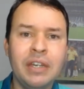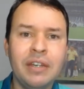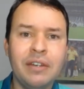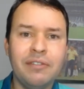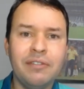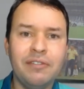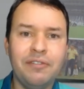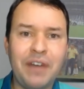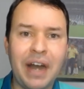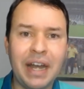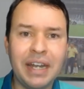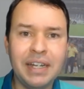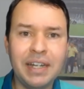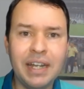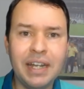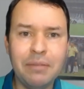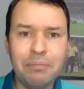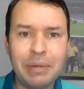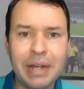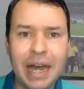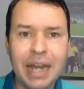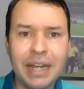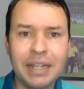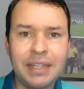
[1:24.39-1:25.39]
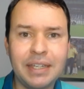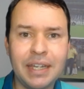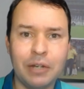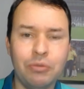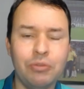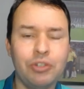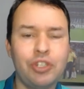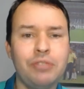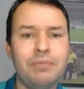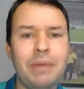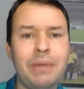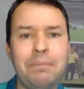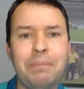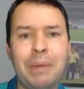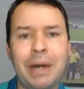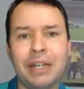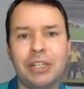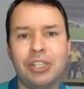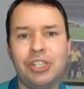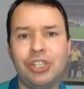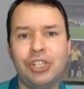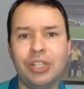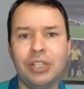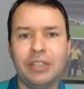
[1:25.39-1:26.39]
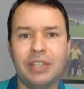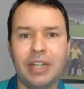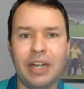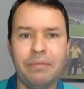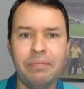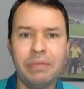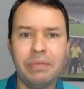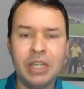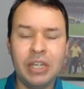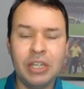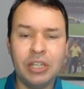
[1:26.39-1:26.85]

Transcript: Vale lembrar que a última partida